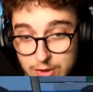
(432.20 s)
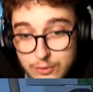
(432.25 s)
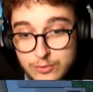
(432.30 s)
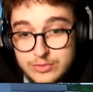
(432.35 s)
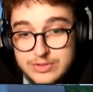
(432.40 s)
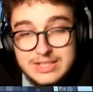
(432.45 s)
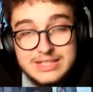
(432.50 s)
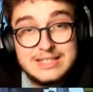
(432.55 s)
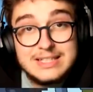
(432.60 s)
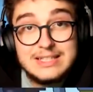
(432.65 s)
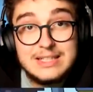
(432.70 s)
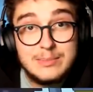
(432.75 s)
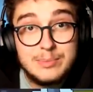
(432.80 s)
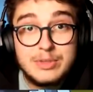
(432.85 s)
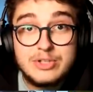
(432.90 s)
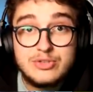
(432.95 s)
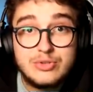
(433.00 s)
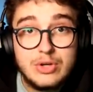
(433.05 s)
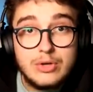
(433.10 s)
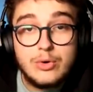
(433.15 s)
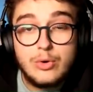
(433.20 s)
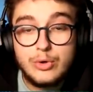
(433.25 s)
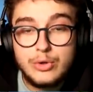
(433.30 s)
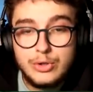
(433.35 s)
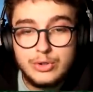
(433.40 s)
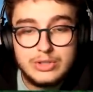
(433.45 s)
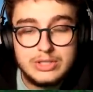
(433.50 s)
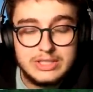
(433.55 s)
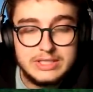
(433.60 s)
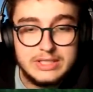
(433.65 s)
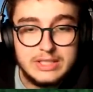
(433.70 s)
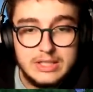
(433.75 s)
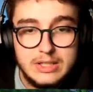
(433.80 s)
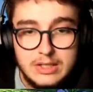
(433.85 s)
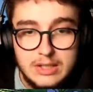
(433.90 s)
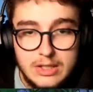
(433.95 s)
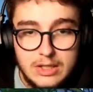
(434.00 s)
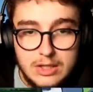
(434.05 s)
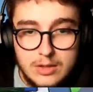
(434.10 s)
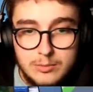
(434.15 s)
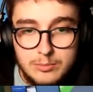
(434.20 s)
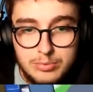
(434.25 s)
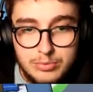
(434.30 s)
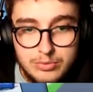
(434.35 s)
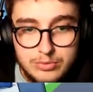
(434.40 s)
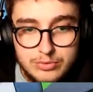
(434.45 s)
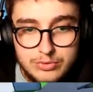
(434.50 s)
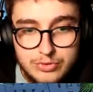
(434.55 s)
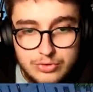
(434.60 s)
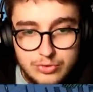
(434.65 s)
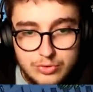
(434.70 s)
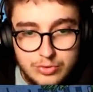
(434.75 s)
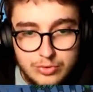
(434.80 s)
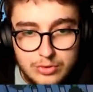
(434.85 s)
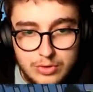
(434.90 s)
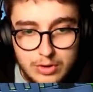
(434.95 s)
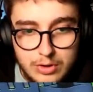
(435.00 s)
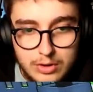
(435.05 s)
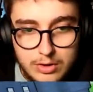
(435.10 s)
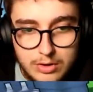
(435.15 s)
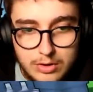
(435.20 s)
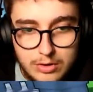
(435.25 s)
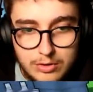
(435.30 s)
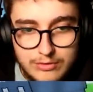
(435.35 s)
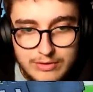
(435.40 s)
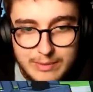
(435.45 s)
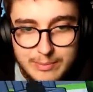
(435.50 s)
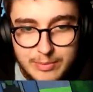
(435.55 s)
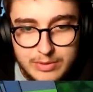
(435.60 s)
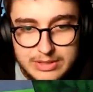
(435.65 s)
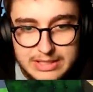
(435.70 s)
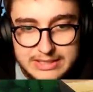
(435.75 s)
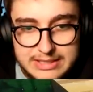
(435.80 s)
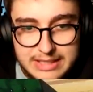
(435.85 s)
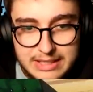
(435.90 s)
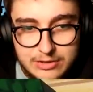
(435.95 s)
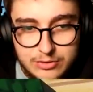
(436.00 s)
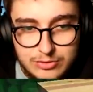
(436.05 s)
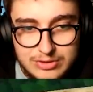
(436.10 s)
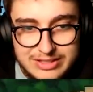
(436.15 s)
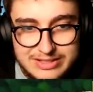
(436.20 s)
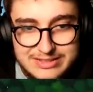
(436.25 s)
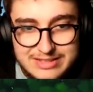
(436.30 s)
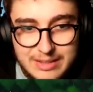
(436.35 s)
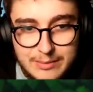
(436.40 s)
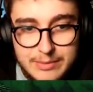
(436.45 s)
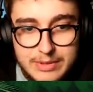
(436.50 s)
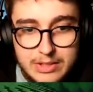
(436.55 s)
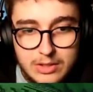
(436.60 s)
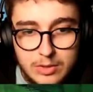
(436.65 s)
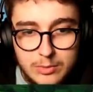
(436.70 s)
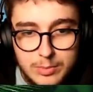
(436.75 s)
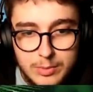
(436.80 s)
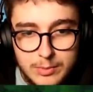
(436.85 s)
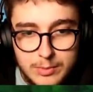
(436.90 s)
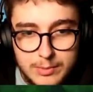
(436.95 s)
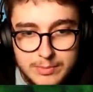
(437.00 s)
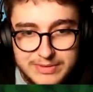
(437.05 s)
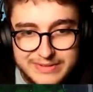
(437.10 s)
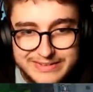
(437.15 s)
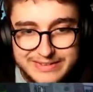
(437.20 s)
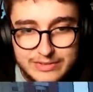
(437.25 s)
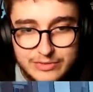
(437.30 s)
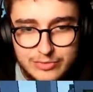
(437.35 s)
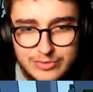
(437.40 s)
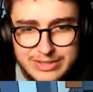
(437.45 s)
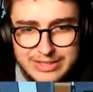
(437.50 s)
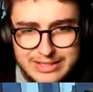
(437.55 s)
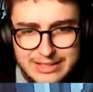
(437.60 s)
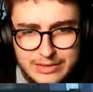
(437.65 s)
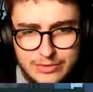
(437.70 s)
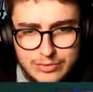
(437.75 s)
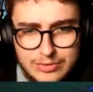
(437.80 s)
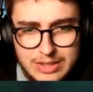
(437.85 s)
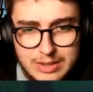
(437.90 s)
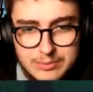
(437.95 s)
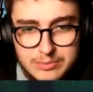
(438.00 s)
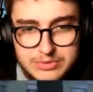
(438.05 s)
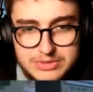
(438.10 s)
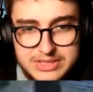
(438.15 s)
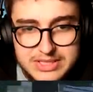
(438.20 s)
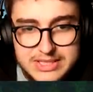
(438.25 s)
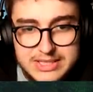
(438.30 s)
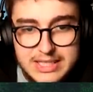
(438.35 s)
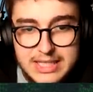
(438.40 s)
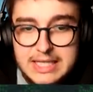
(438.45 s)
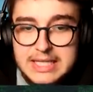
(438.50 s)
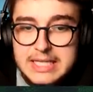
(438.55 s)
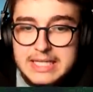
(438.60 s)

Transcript: vous inquiétez pas, je suis un gros Yankee. Bon, du coup, euh, on va prendre les cartons, les amis. Hop, hop, hop, ça, c'est tous les cartons de la boutique.